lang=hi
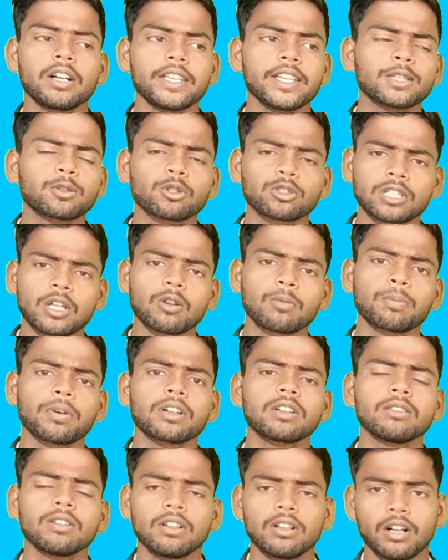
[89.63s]
एक दो स्थानों
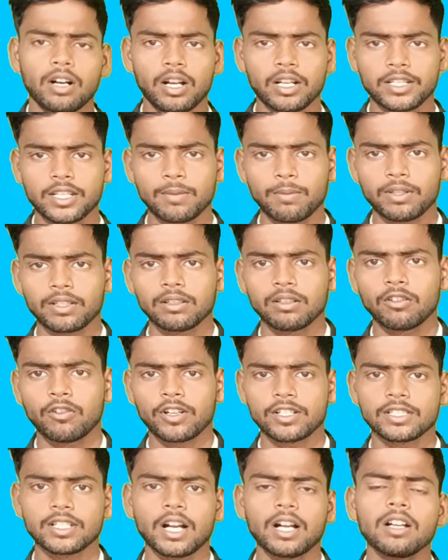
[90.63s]
पर हल्के
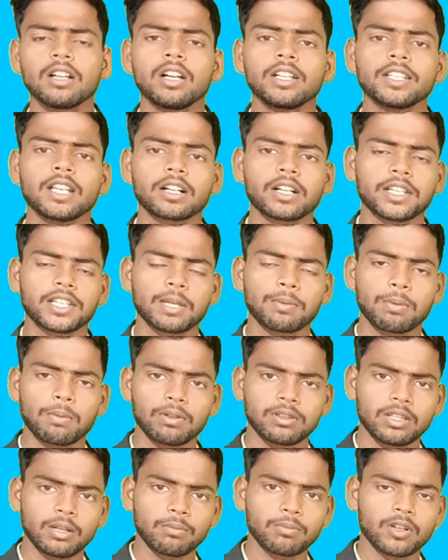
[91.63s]
वर्षा या कहीं कहीं पर
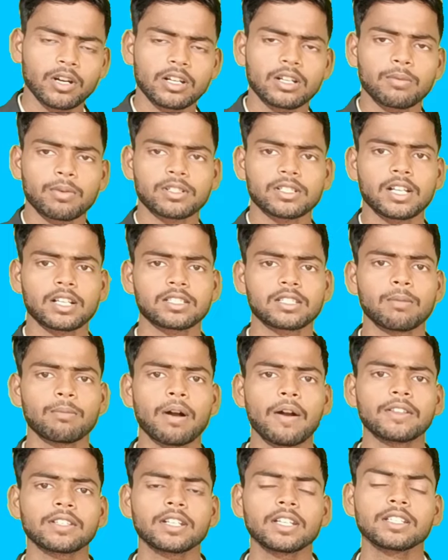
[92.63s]
मध्यम खंड वर्षा की
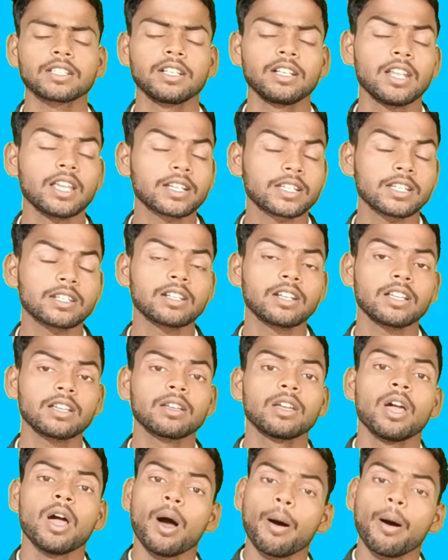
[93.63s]
संभावित रहेगी लेकिन ले